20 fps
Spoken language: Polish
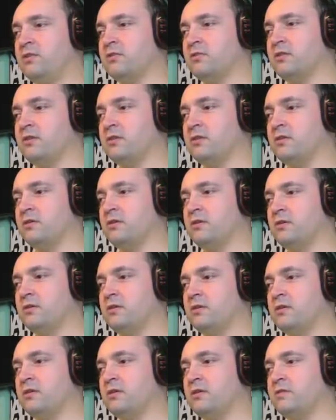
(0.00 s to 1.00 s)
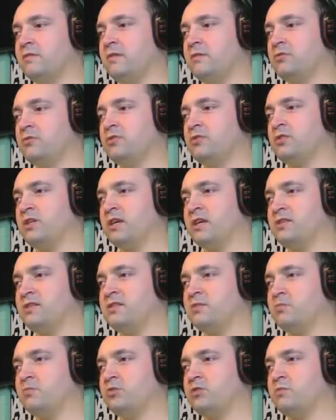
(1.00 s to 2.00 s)
co? Wiem, że ktoś
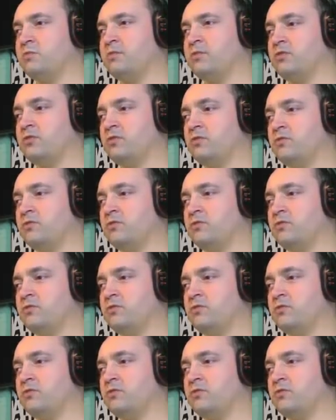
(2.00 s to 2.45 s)
akacji potrzebował, to w